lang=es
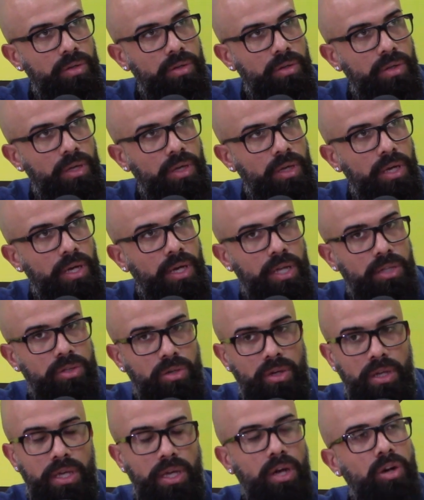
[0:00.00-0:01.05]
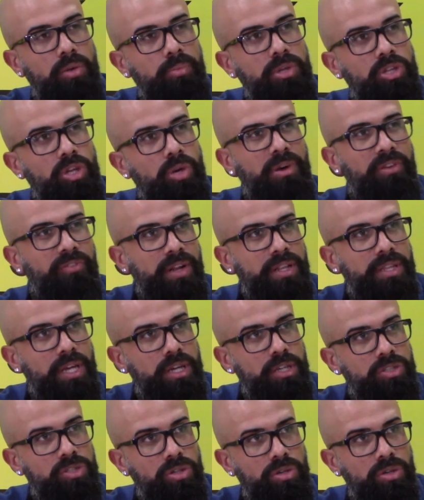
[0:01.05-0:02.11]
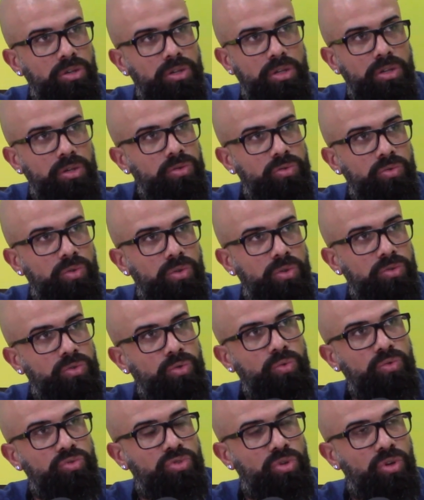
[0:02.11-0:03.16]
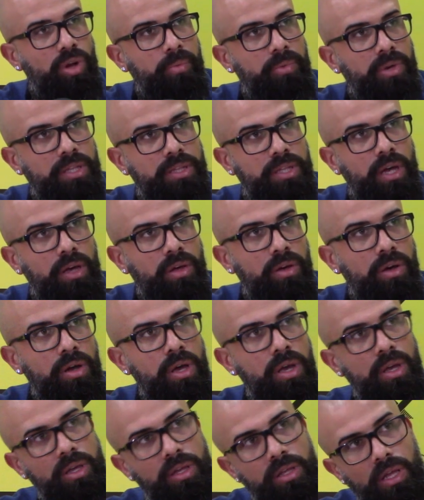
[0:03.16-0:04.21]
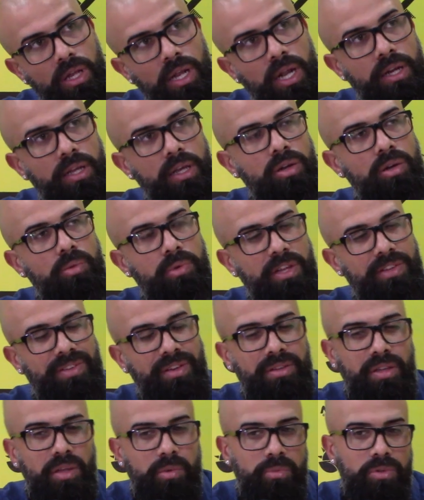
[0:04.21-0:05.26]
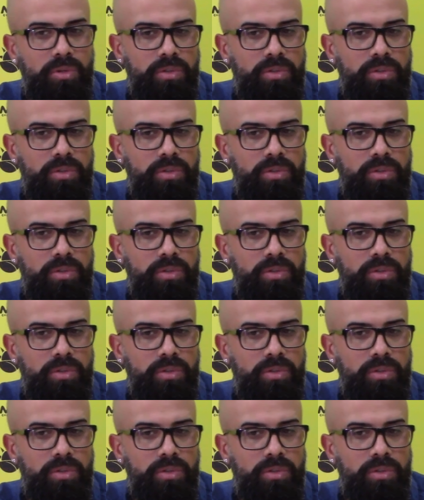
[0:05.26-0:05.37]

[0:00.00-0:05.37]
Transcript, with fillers: Eh, Católica cometió más faltas que yo y no tuvo, tuvo un solo molestado y el arquero por hacer tiempo.